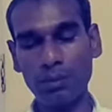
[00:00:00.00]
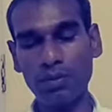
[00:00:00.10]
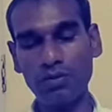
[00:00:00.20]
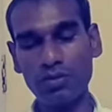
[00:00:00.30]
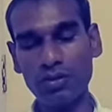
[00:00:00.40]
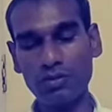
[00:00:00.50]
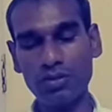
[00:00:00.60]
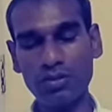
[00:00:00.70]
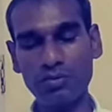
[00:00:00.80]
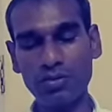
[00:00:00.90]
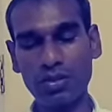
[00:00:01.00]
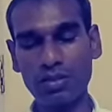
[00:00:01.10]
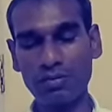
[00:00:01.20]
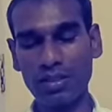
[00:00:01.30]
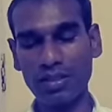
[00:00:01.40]
அப்ப ஒருபொழுதும்
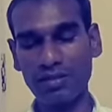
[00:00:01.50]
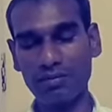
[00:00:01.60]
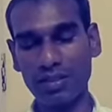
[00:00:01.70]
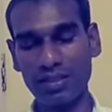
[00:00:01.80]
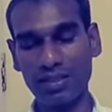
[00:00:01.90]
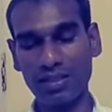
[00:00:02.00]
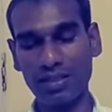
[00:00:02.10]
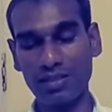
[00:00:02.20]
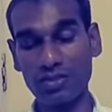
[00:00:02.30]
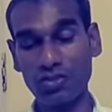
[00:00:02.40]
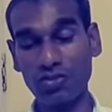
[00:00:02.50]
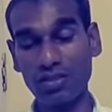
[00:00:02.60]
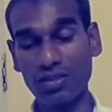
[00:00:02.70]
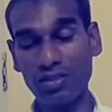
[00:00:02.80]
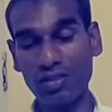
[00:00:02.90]
துக்கம் அடைய மாட்டீங்க சோ
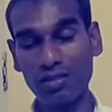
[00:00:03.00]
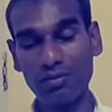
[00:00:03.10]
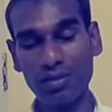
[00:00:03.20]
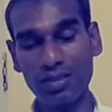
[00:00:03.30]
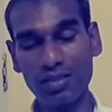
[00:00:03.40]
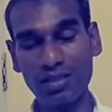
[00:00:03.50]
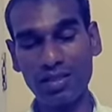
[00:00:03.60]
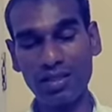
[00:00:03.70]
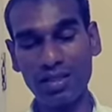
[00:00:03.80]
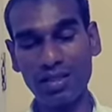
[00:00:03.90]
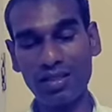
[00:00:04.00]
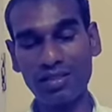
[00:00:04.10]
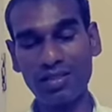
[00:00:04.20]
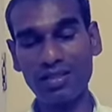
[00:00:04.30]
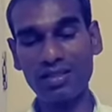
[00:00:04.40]
இந்த மாதிரி
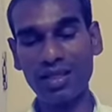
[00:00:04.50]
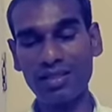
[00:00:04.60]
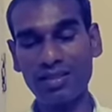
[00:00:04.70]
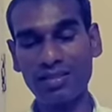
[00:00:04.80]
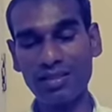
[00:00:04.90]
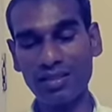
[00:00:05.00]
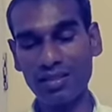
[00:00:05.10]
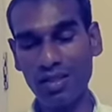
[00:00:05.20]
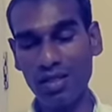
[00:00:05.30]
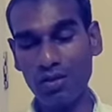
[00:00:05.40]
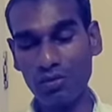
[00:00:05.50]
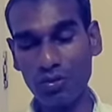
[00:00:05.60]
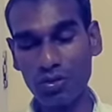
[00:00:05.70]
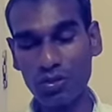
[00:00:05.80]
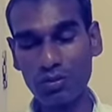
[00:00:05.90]
எல்லையற்ற தாய் தந்தைய
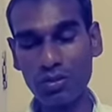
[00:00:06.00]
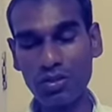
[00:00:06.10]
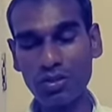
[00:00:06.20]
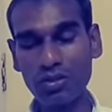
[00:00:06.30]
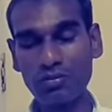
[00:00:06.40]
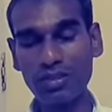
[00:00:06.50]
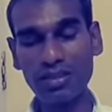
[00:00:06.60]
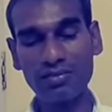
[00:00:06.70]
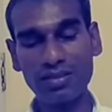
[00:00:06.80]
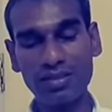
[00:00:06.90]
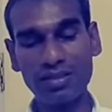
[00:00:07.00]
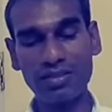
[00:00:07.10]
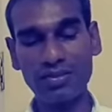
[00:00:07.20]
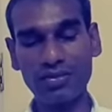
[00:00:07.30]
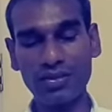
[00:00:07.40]
ஒருபொழுதும் நீங்க
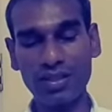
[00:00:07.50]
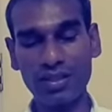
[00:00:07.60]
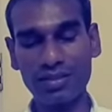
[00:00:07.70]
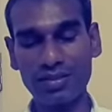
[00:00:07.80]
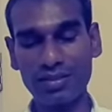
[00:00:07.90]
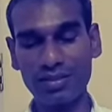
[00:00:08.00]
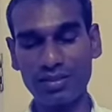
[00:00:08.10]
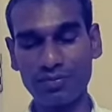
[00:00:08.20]
விட்டுடக்கூடாது